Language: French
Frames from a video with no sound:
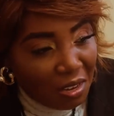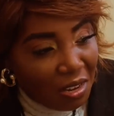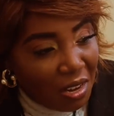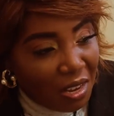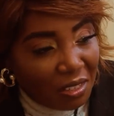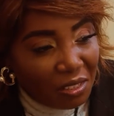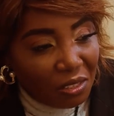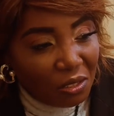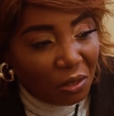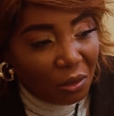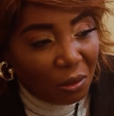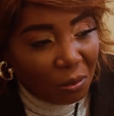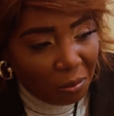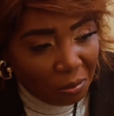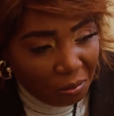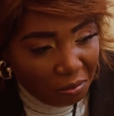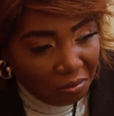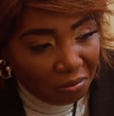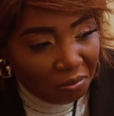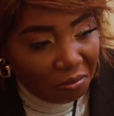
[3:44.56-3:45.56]
Les hommes.
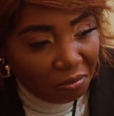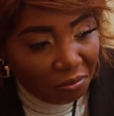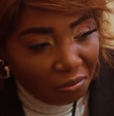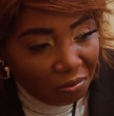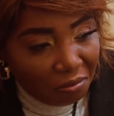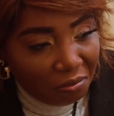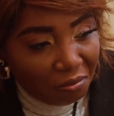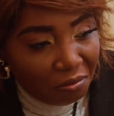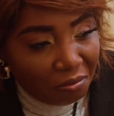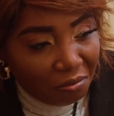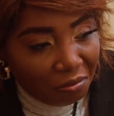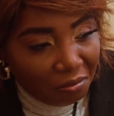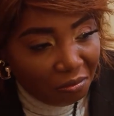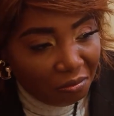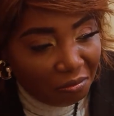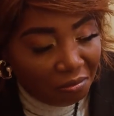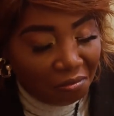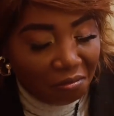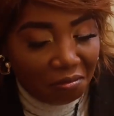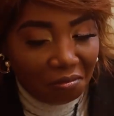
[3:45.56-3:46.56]

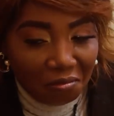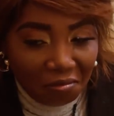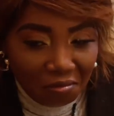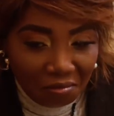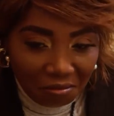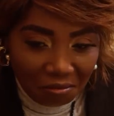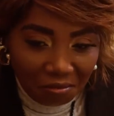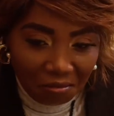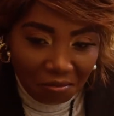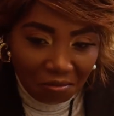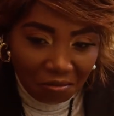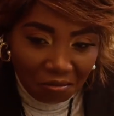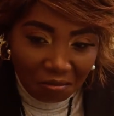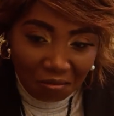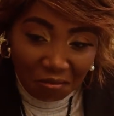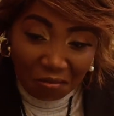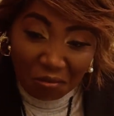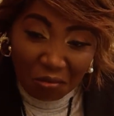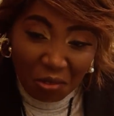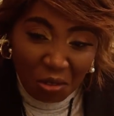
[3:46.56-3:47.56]
Hum.
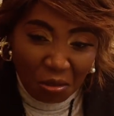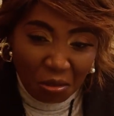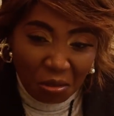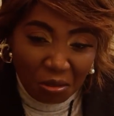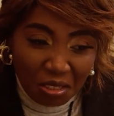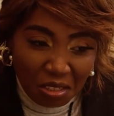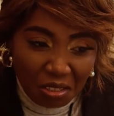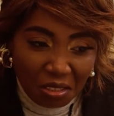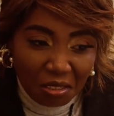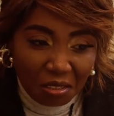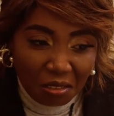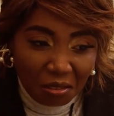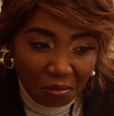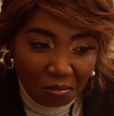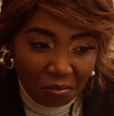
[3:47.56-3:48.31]
Que dire